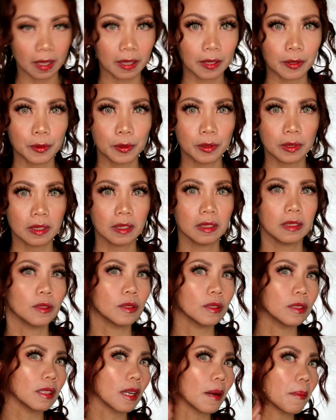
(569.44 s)
Ganon,
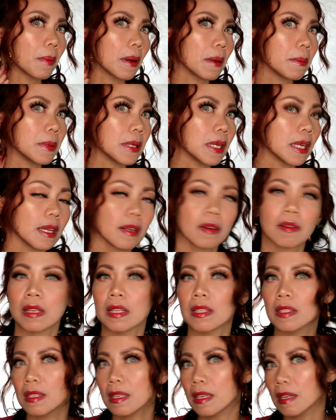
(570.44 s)
o, oh, napay
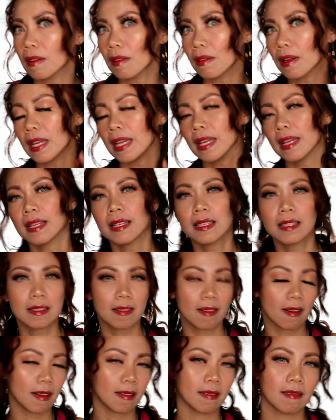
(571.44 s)
pina-earrings, earrings,
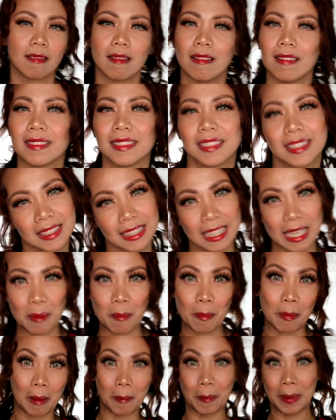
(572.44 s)
ano, sige,
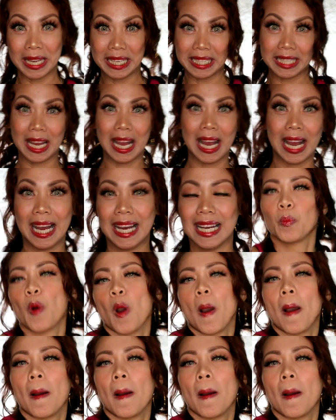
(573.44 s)
babay na.